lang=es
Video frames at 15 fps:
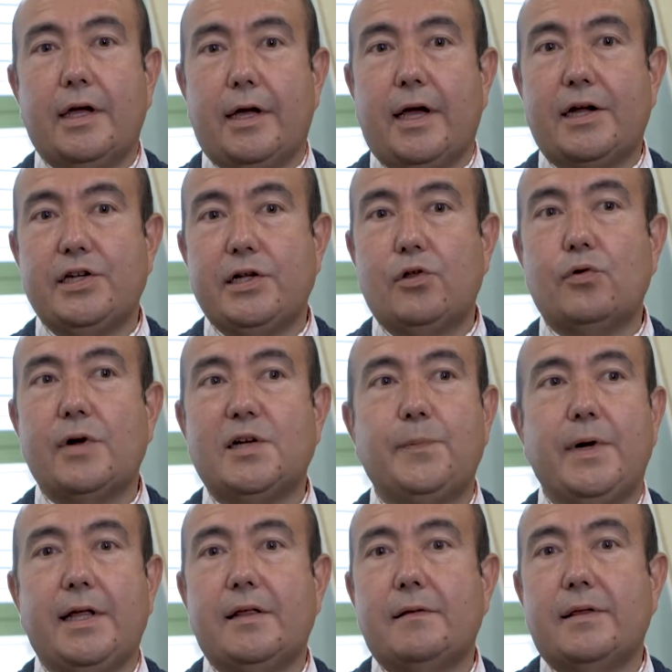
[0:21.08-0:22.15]
han sido una
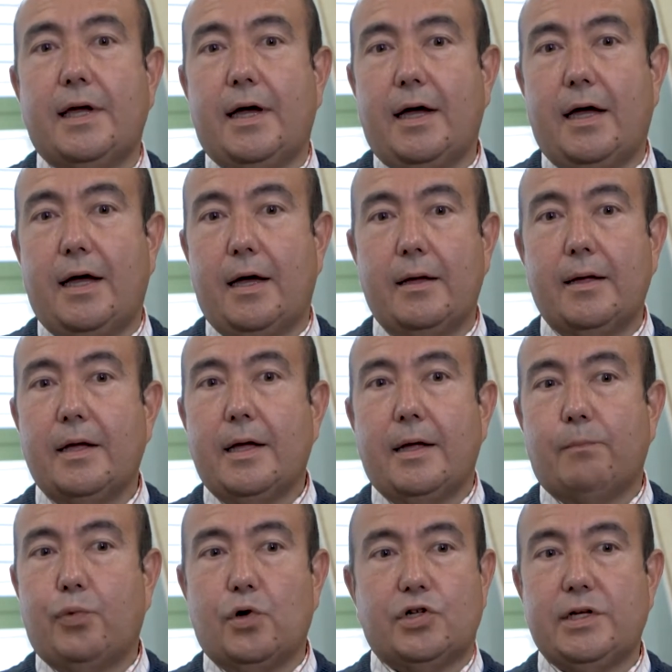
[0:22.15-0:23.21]
experiencia
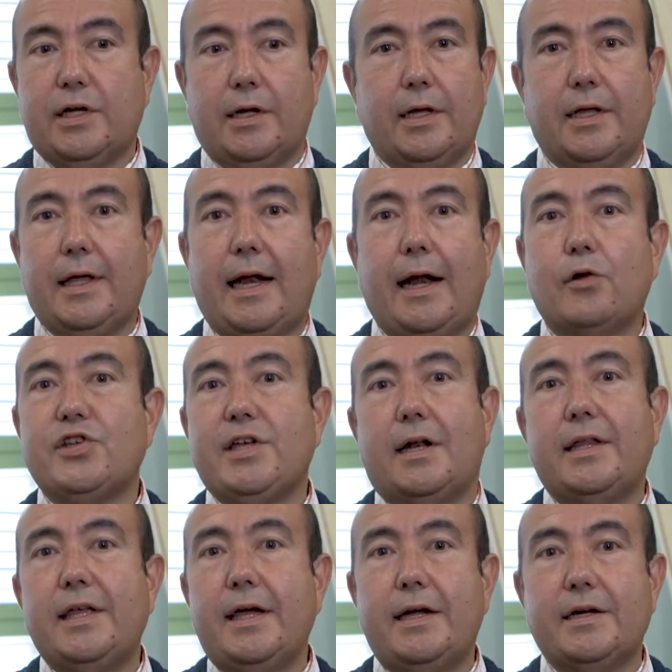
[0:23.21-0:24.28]
pues, de la noche
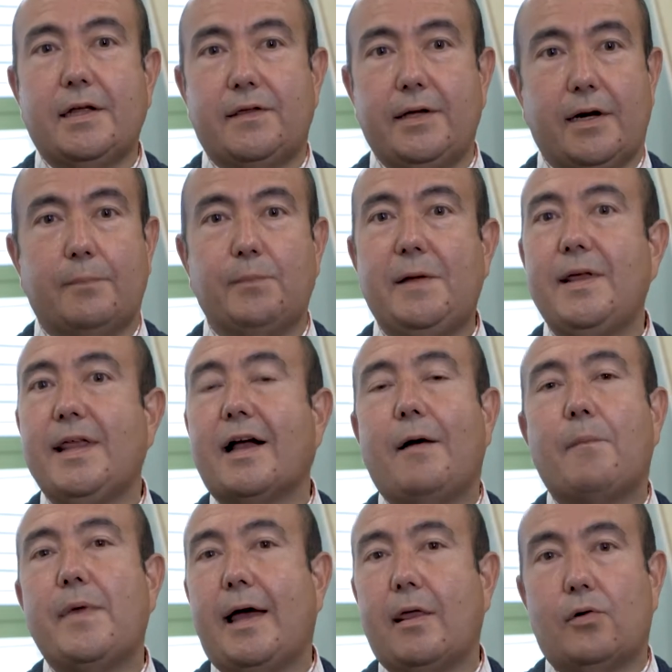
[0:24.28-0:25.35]
al día, es decir, mi vida ha
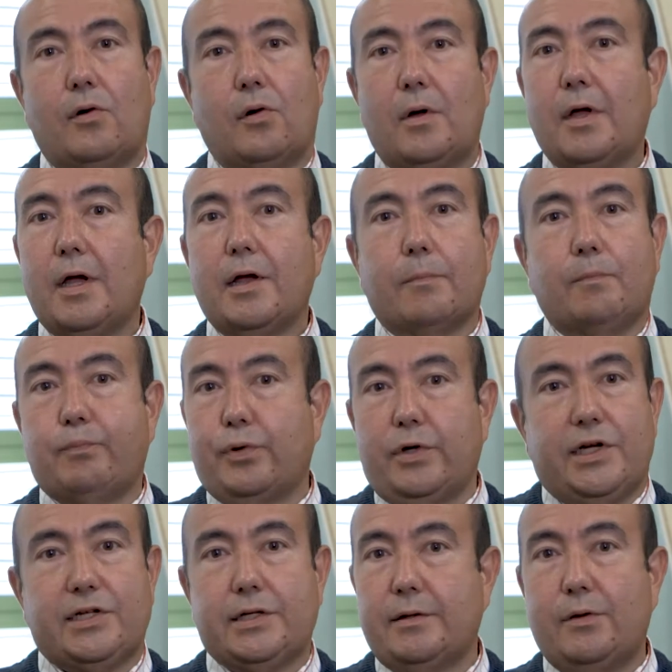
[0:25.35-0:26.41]
cambiado
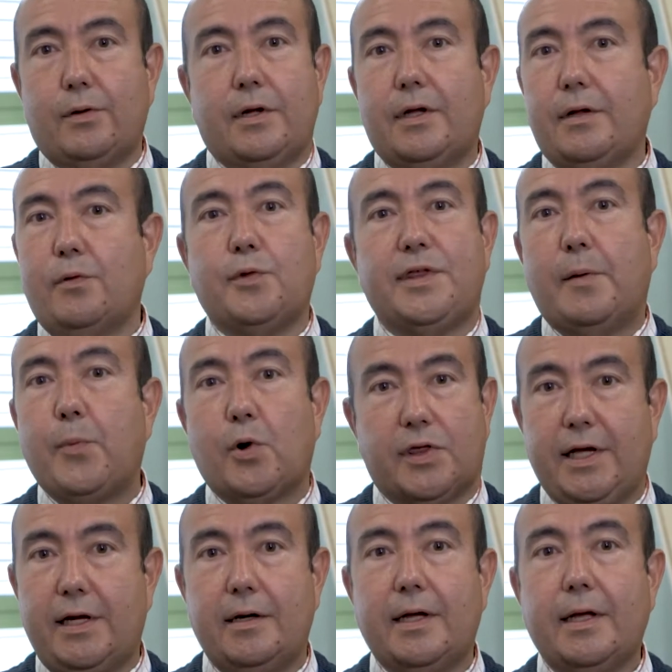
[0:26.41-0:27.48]
pues eh, eh, un
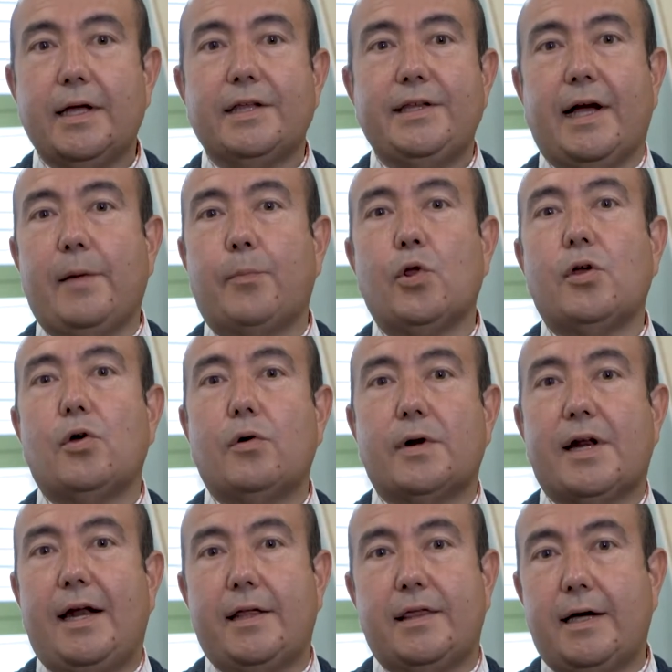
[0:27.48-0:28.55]
100%, ya que he podido
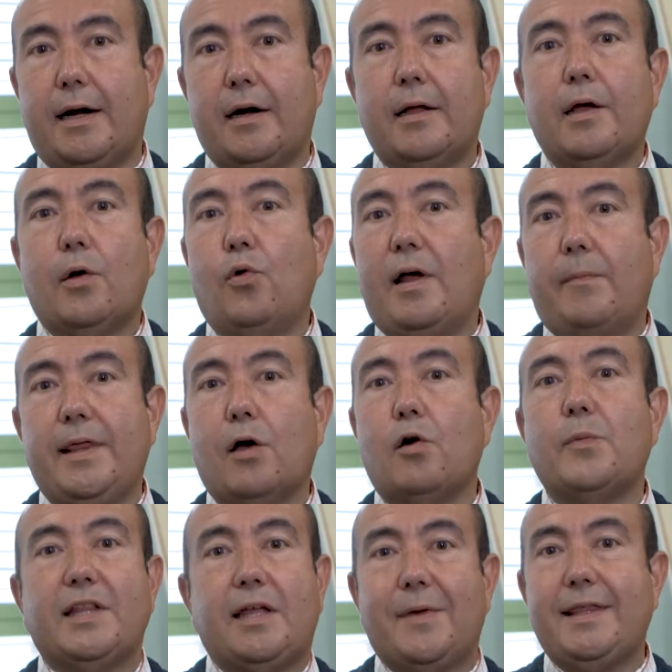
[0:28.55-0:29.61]
realizar una vida
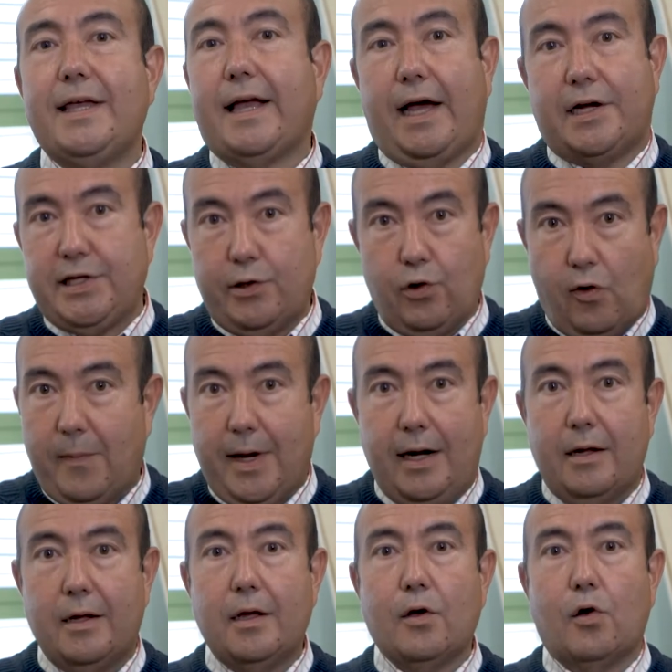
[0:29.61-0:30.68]
completamente casi
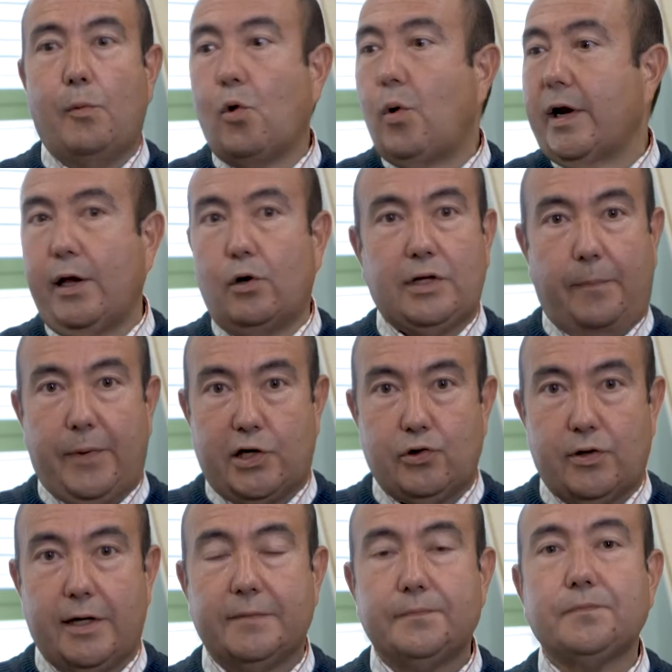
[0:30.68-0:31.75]
normal como cualquier otra
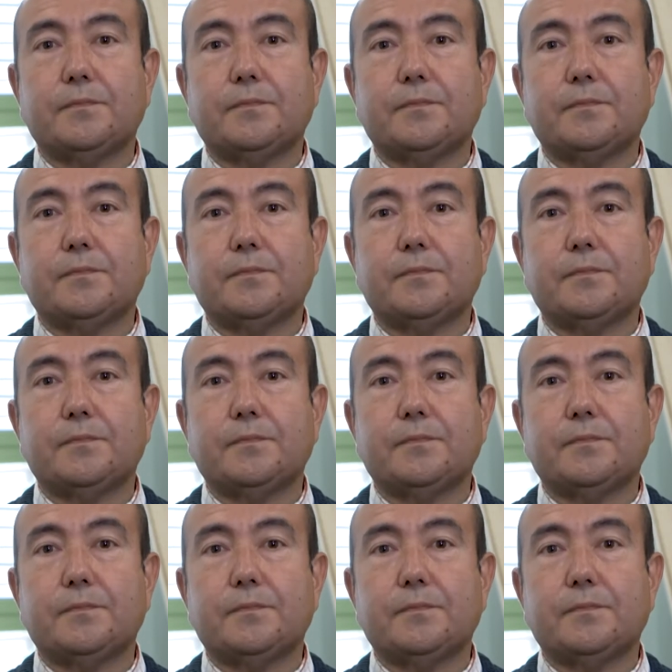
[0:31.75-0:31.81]
persona.